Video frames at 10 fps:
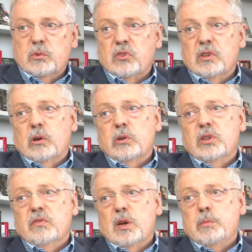wir müssen auch
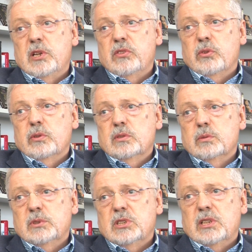die
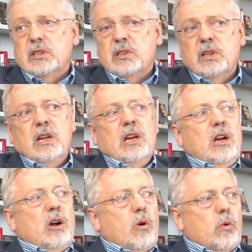Wärmeerzeugung betrachten
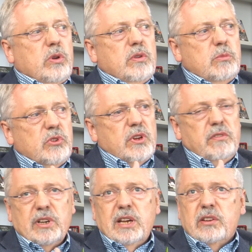und wir müssen den
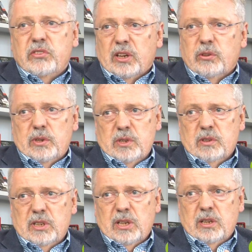Verkehrssektor
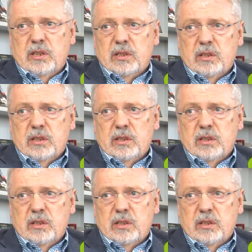angehen.